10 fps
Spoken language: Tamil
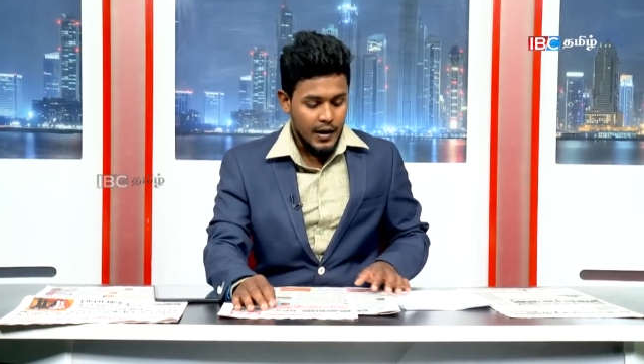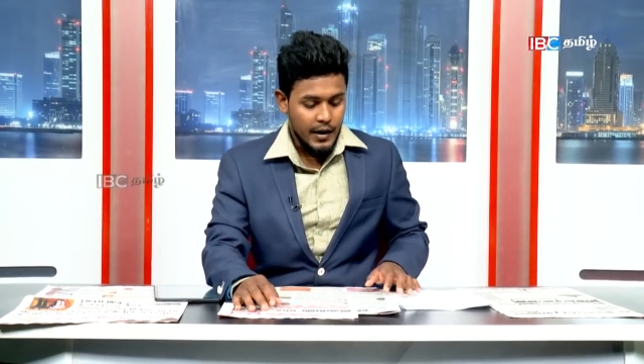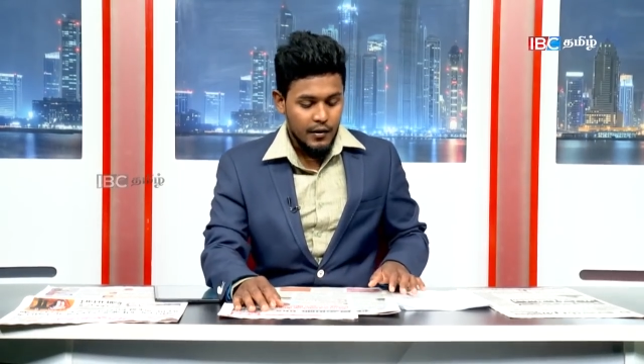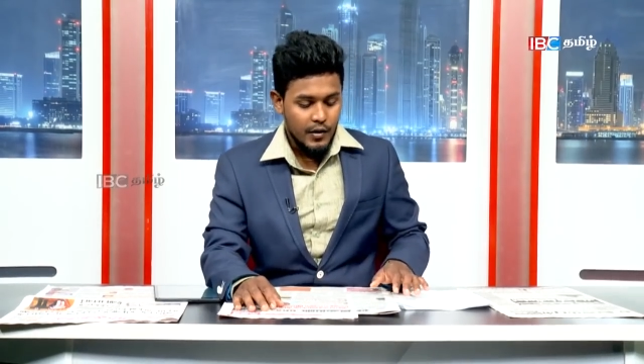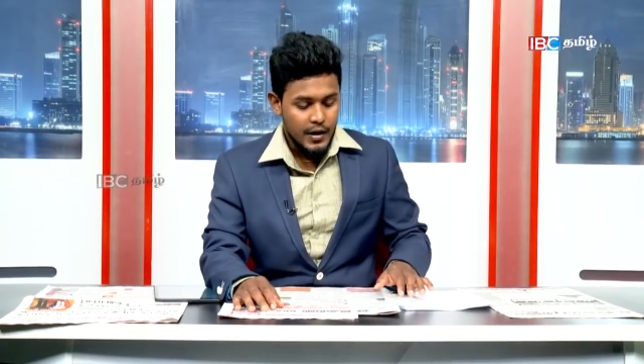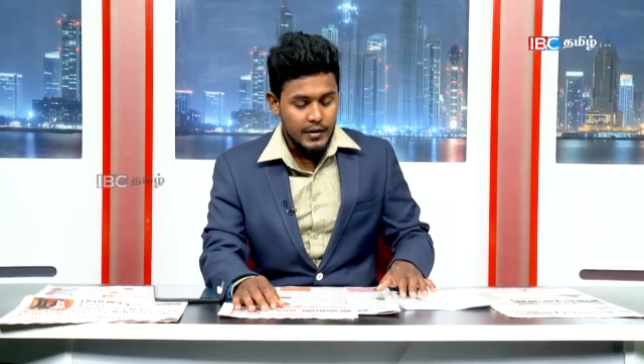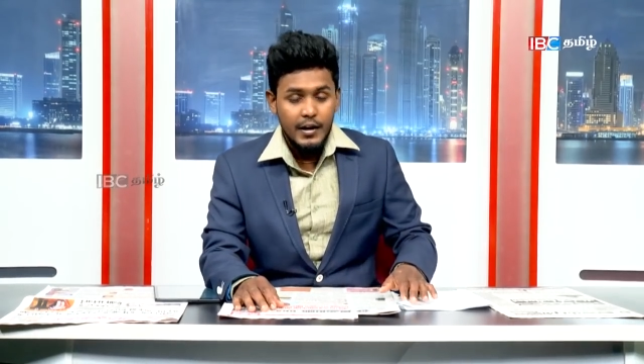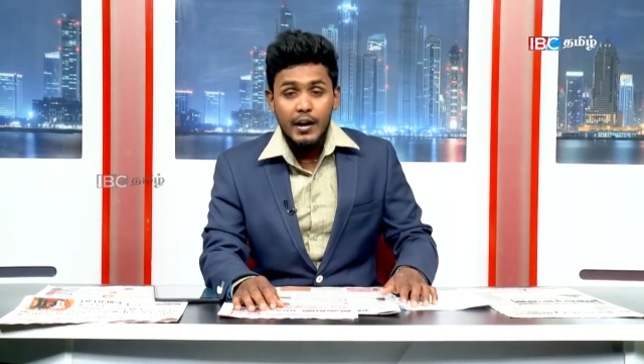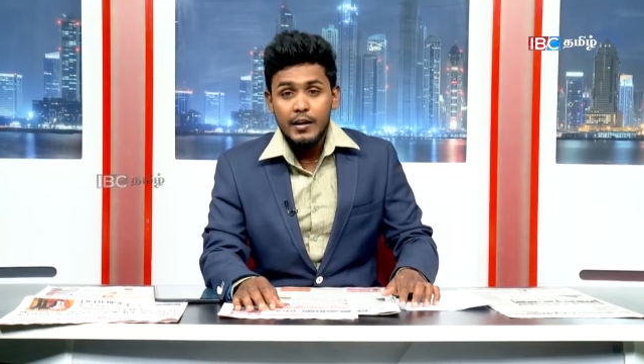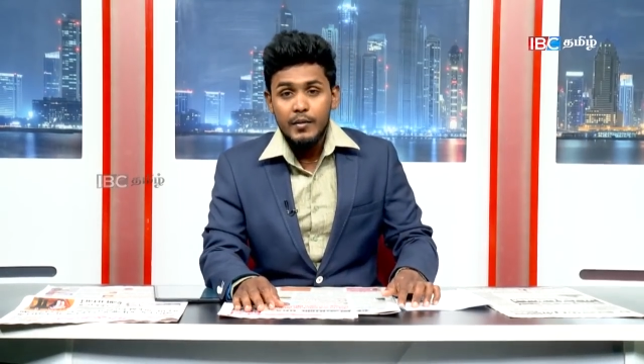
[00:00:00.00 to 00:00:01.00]
இலங்கையினுடைய
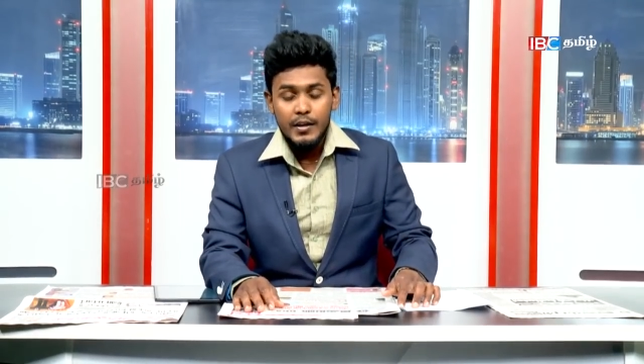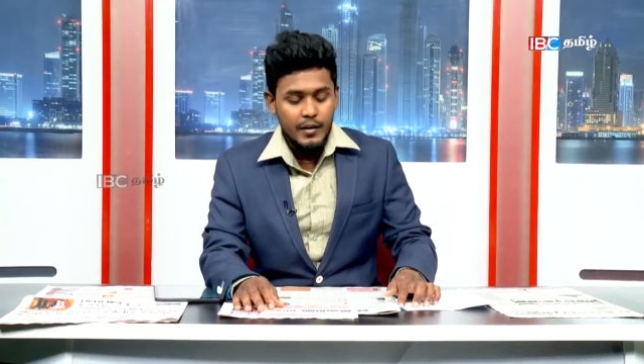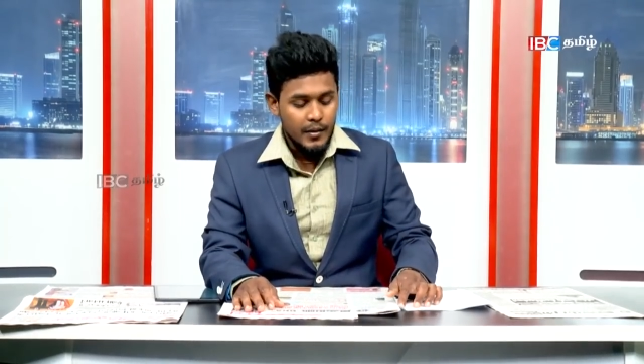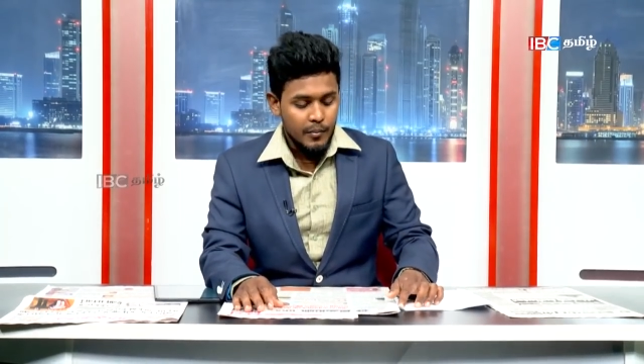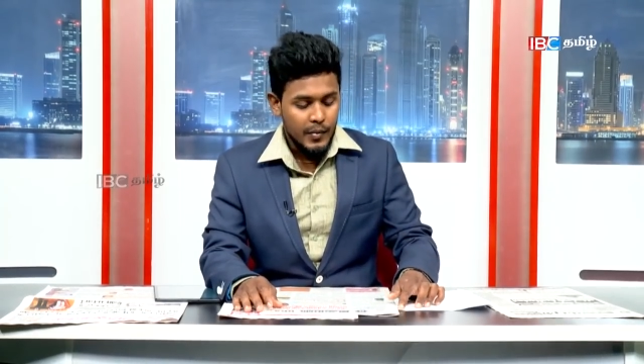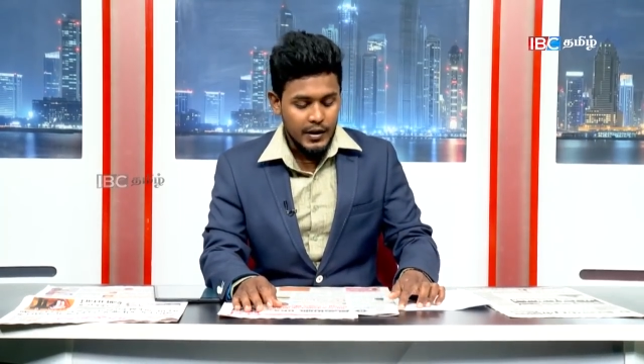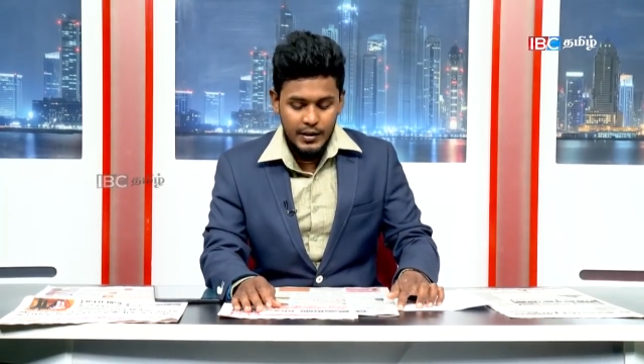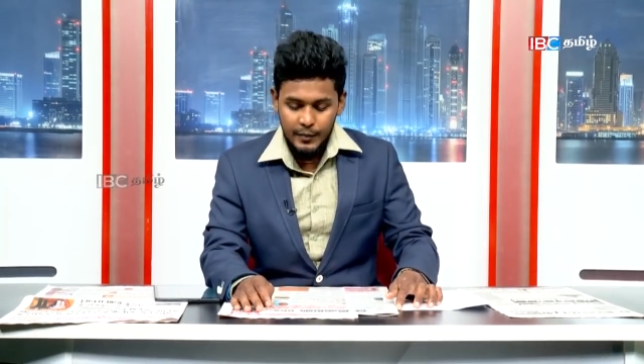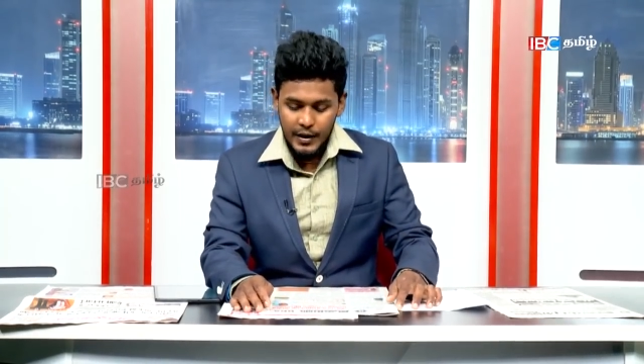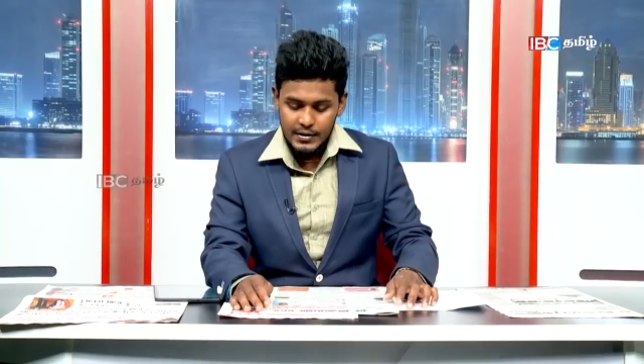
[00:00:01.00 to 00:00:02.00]
ஜனாதிபதி
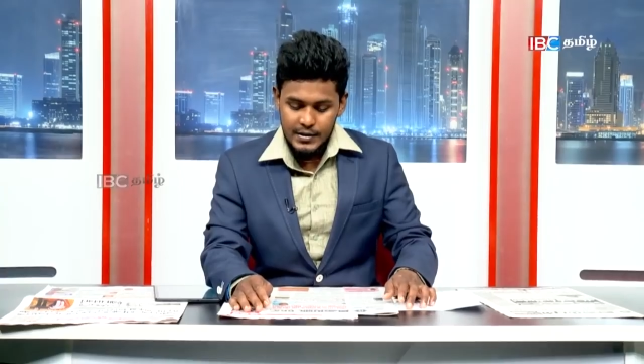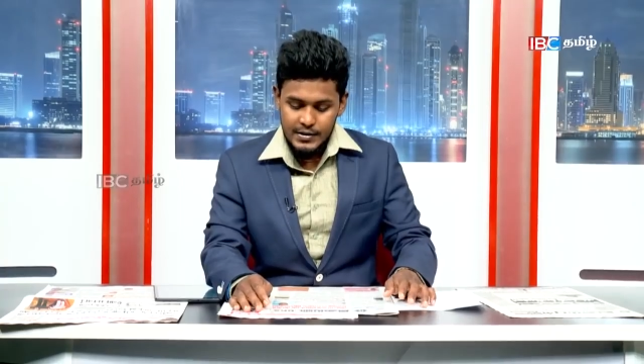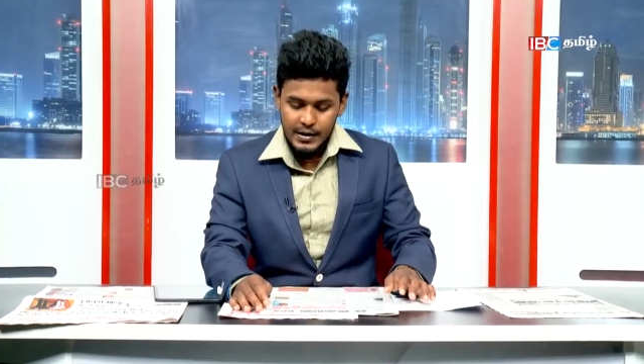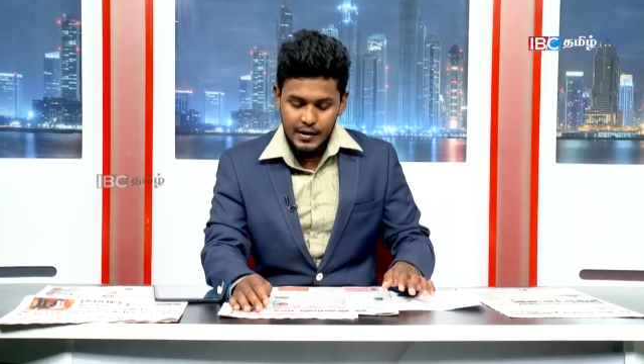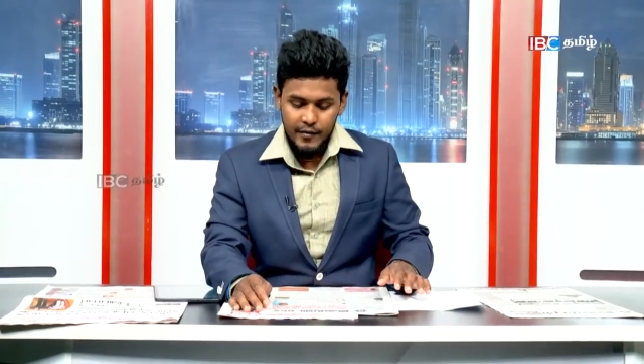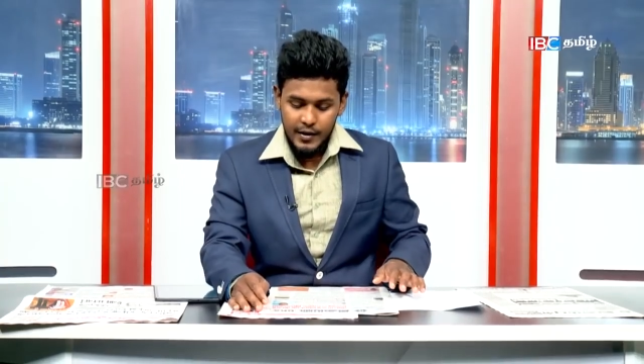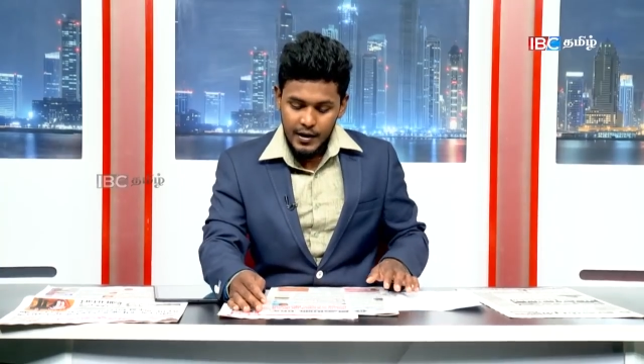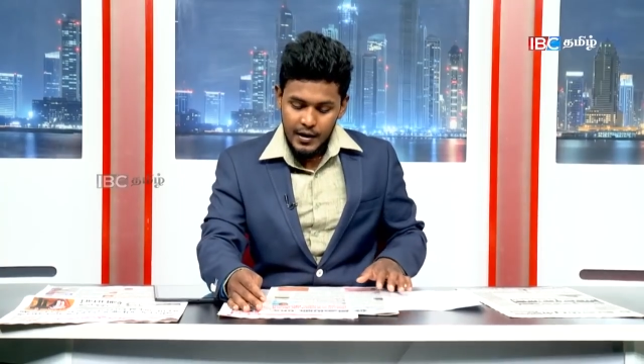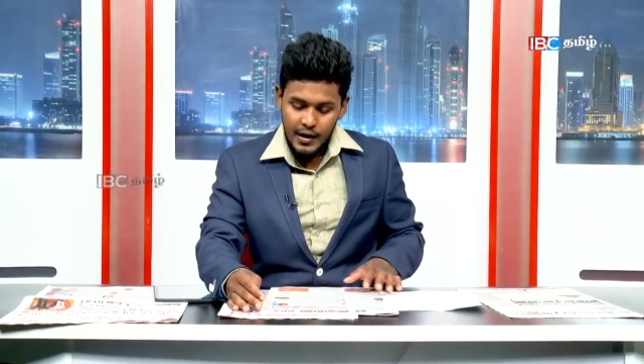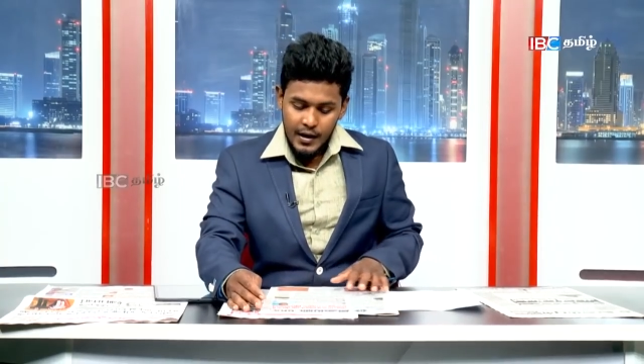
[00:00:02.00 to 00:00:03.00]
மைத்ரிபால சிறிசேனா
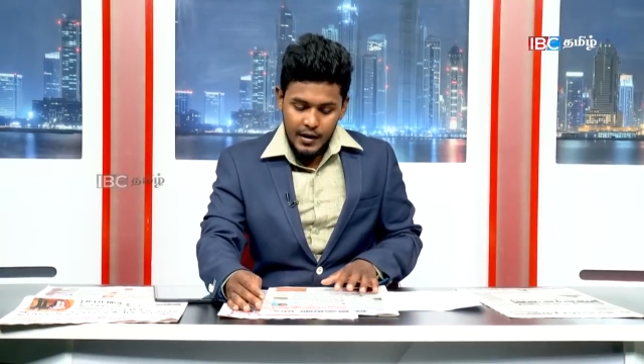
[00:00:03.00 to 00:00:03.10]
அவர்கள்